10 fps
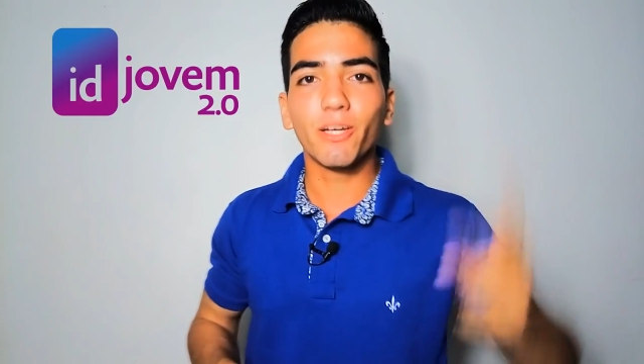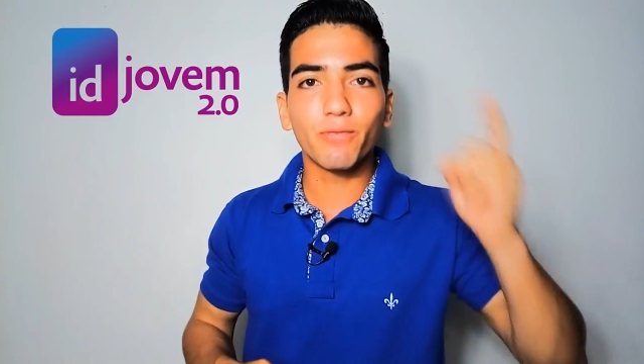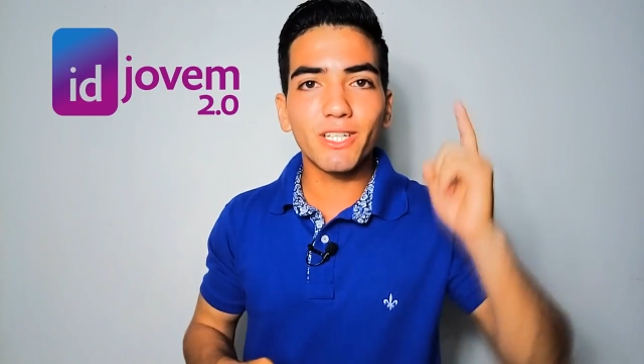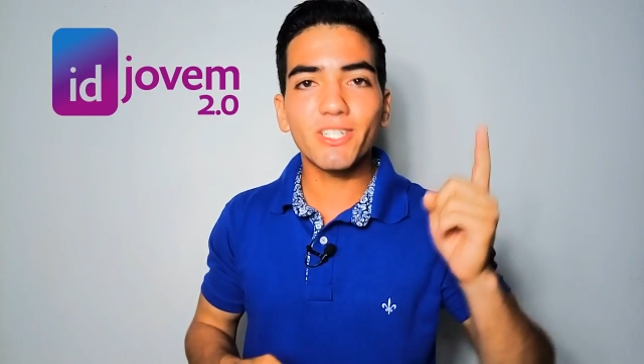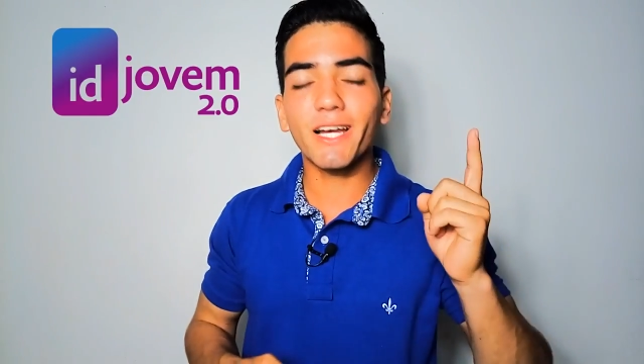eu
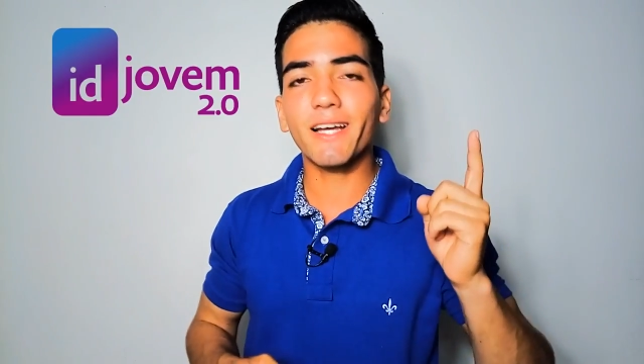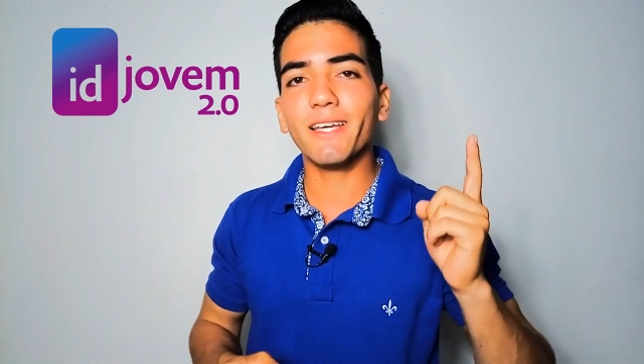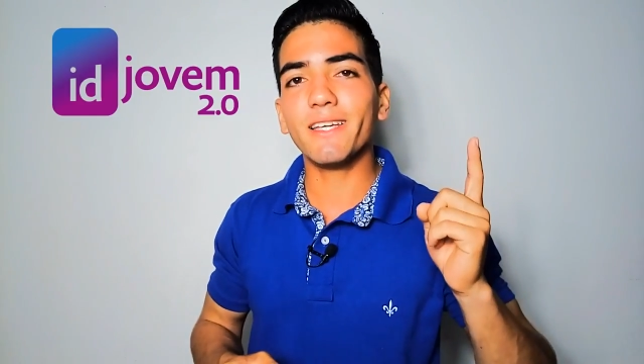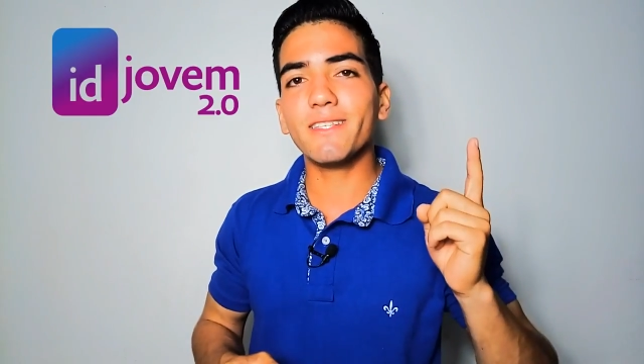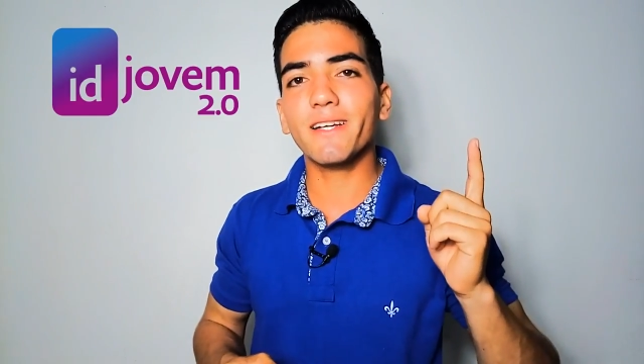vou
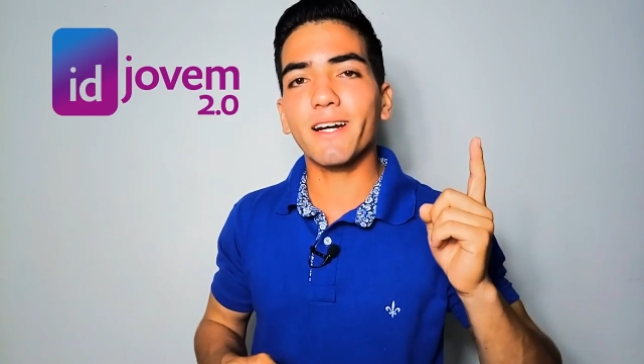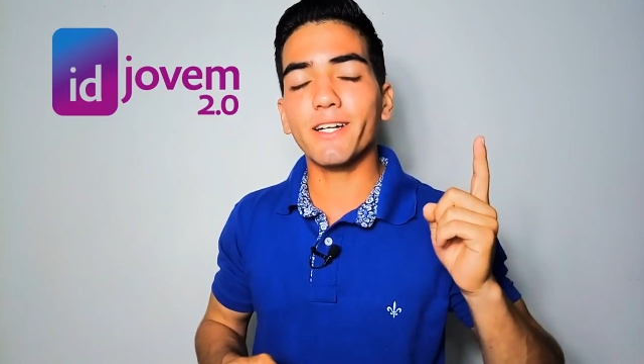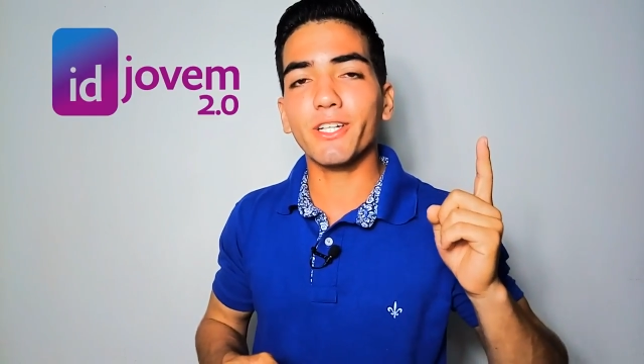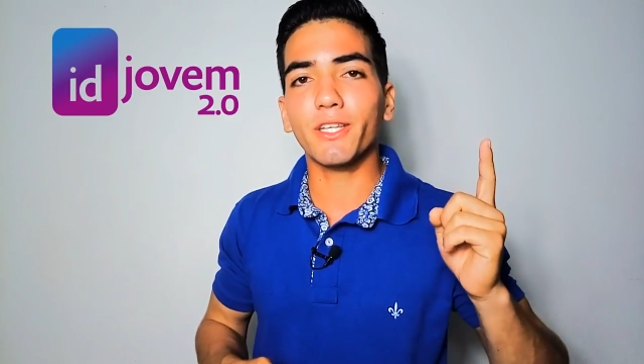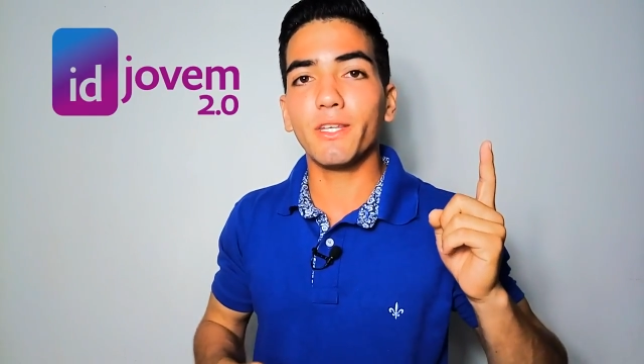deixar esse
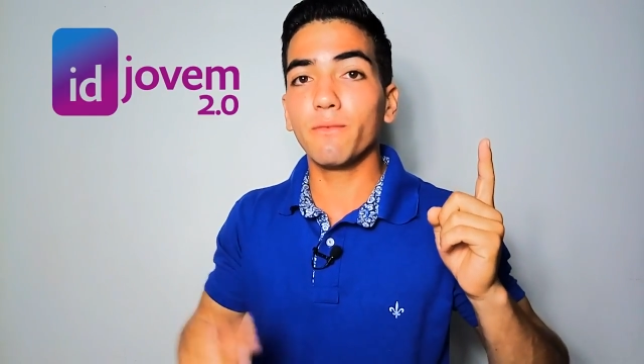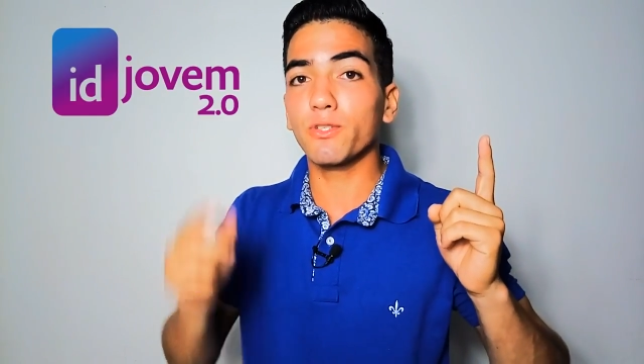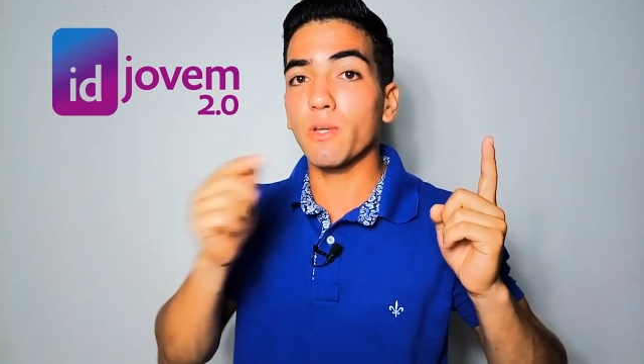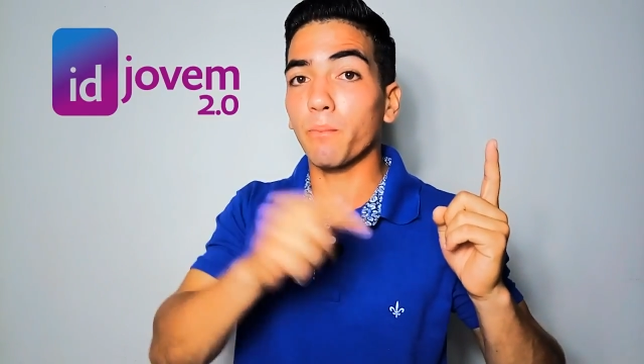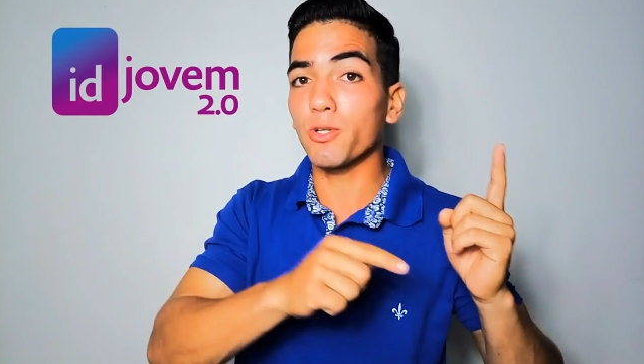card aqui,
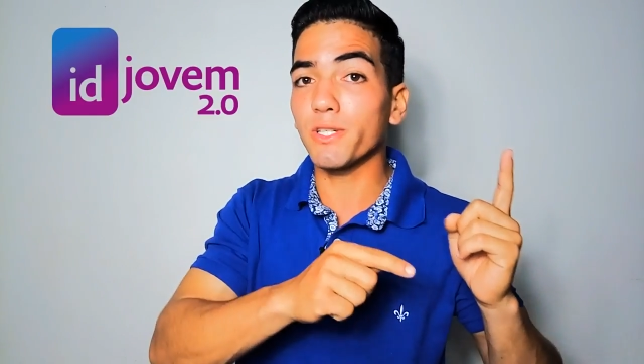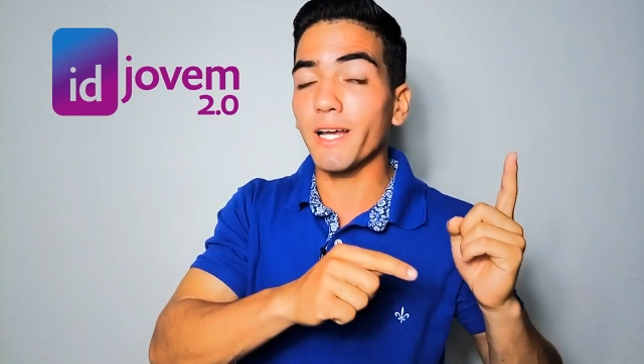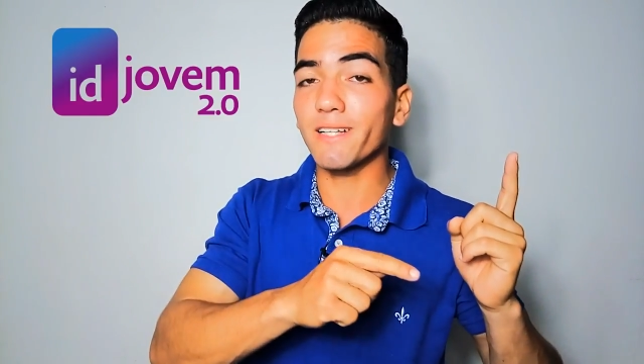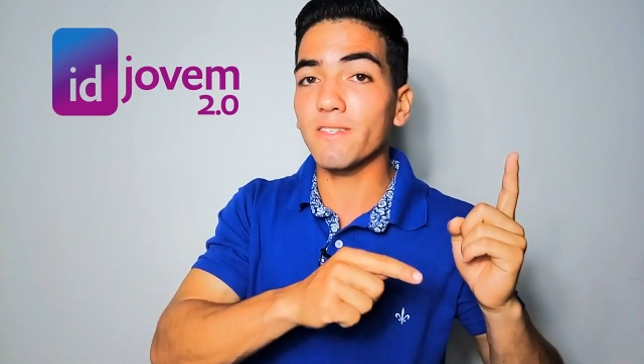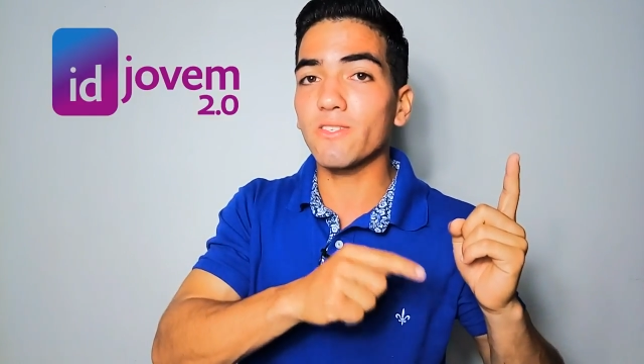você
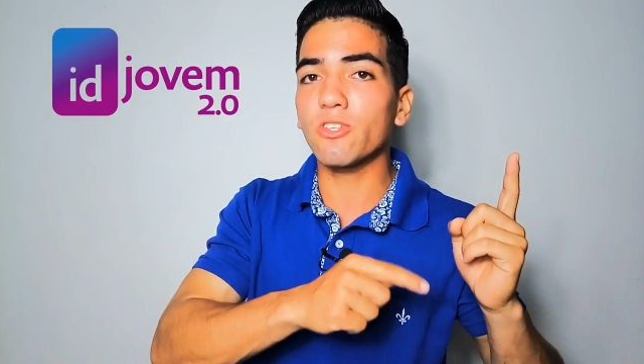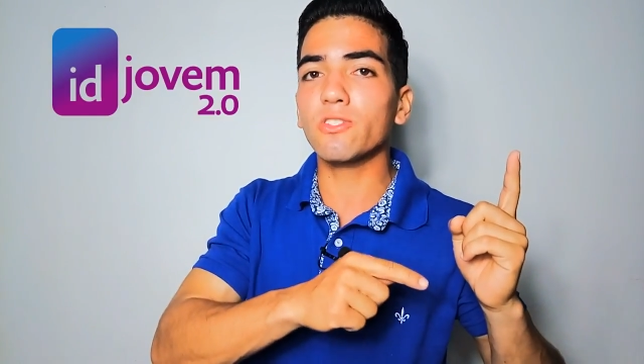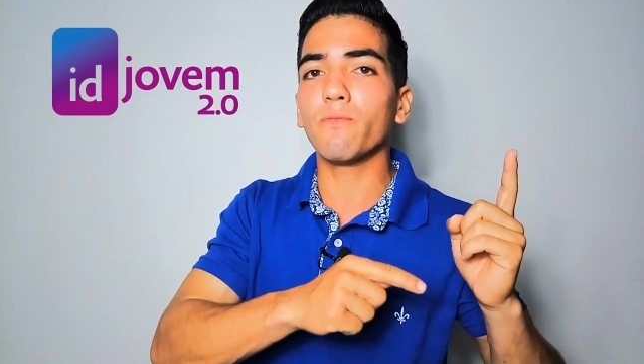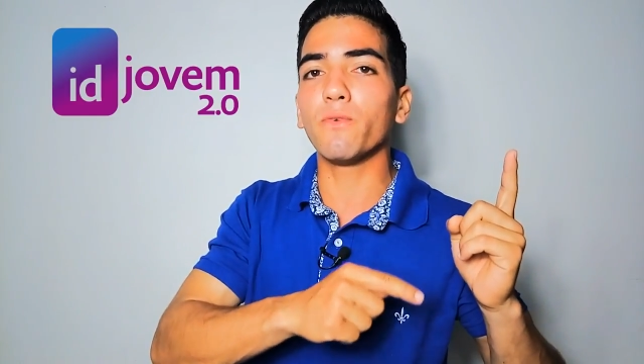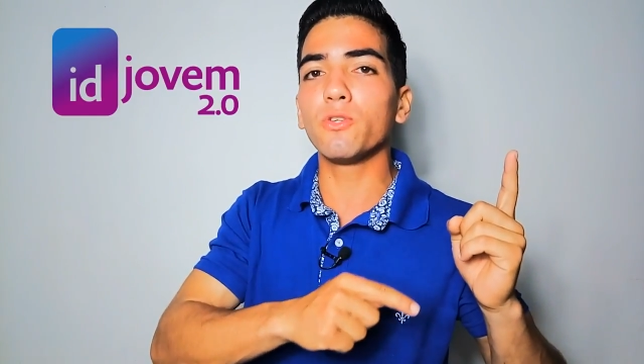pode assistir
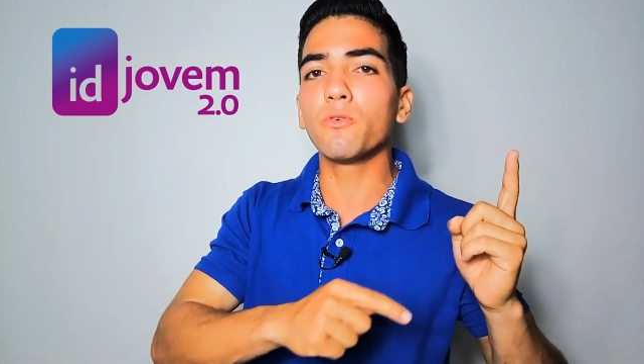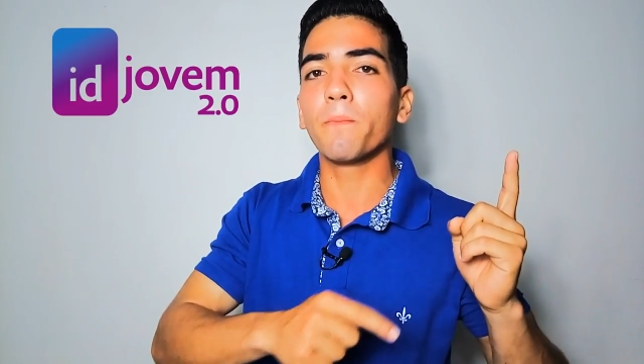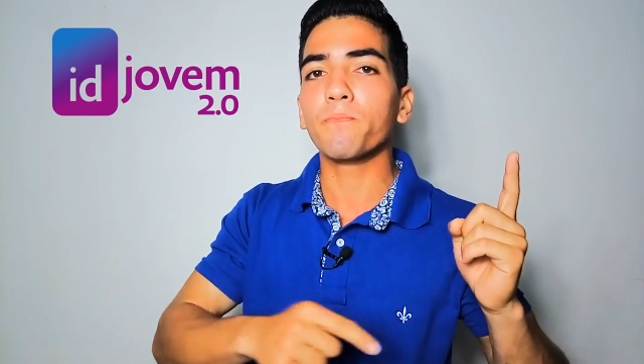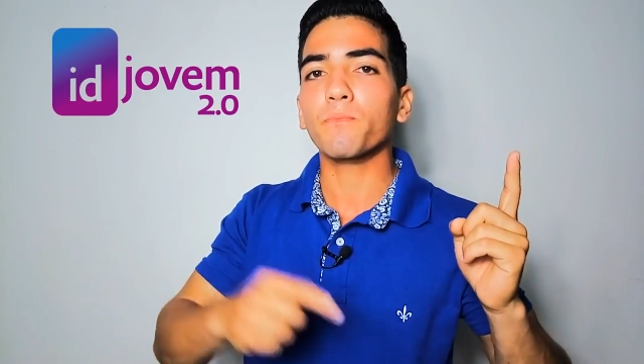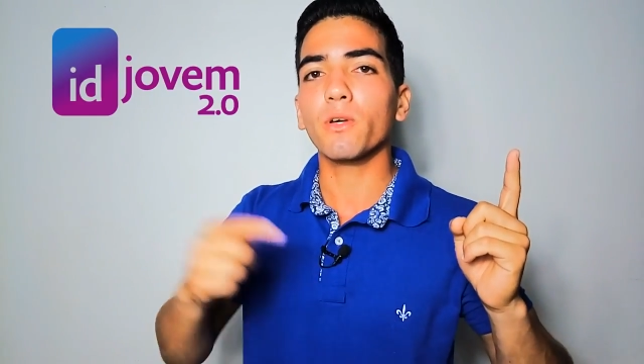esse vídeo